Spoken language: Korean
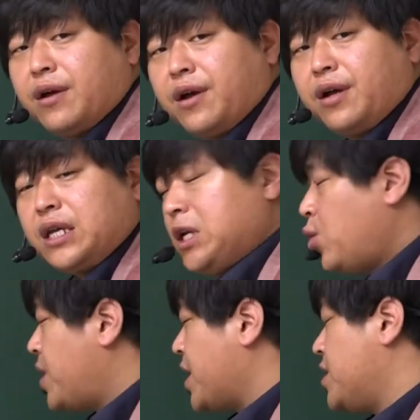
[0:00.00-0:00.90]
어?
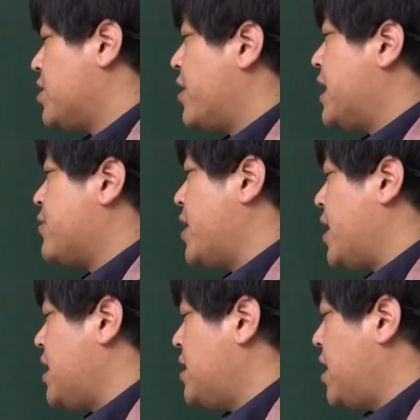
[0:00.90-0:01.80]
이론 강의를 들어야
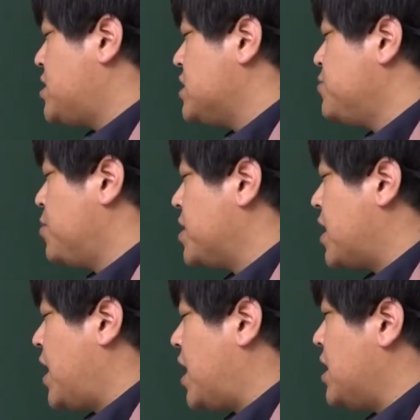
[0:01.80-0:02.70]
돼. 이게 지금
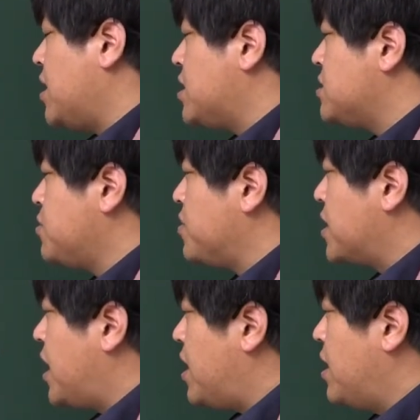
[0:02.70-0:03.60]
뭡니까? 이게 지금
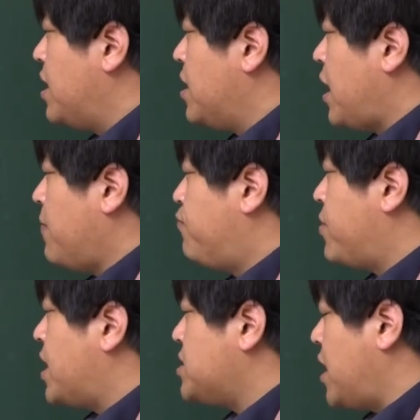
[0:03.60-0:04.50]
뭡니까? n
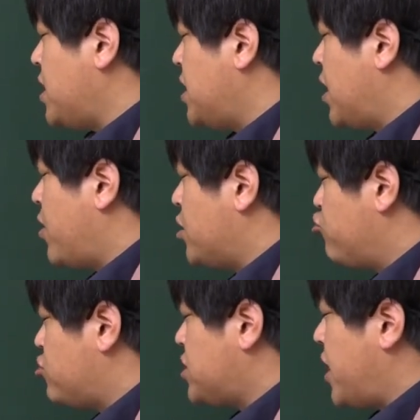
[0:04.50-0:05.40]
플러스 n이라고 하는
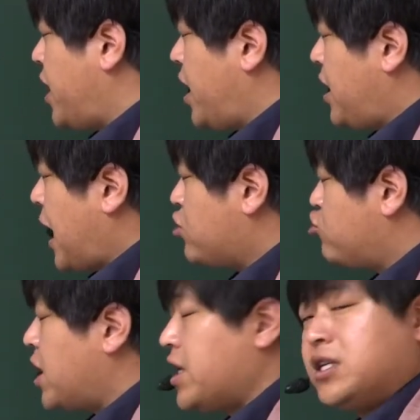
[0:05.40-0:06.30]
숫자의
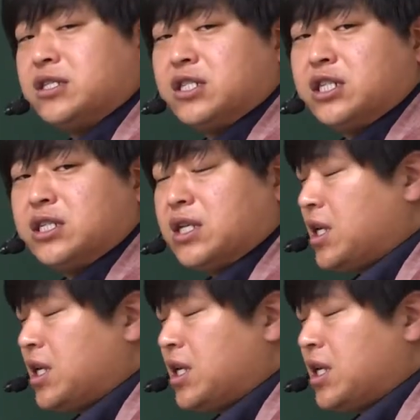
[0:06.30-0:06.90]
약수자리거든.